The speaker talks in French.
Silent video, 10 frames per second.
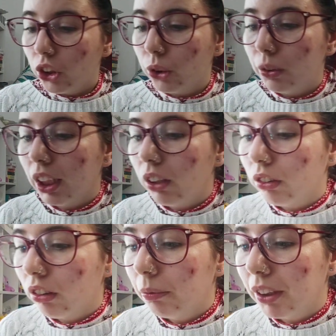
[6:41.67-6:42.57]
Je suis très
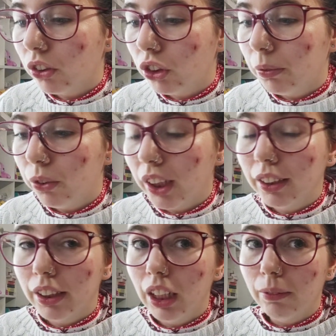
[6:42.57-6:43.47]
contente parce que je vais pouvoir
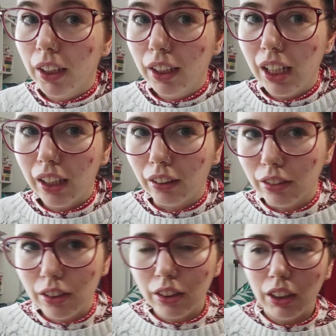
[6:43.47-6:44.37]
essayer la marque
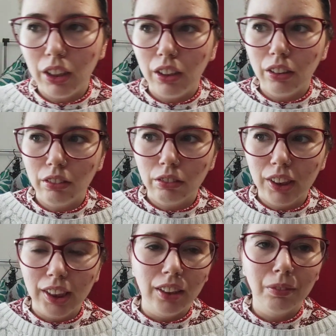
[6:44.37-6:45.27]
Clarins. Et
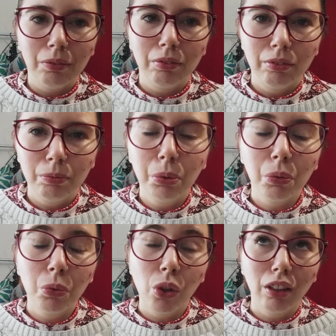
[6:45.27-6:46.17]
c'est
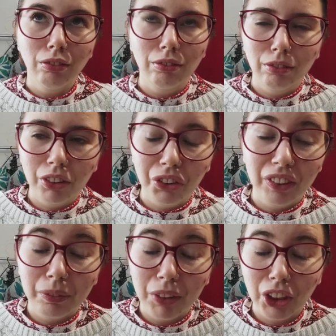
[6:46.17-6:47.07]
pour moi, je
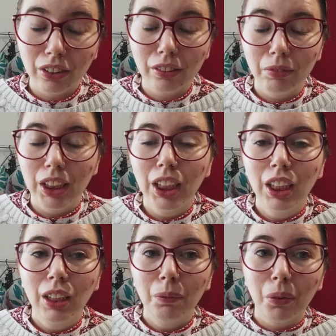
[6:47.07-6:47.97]
vais être méchante, mais
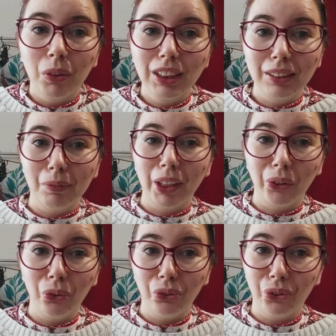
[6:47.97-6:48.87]
pour moi, c'est une
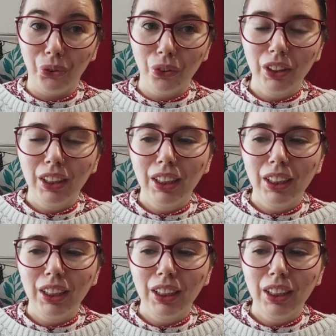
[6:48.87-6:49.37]
marque de vieux.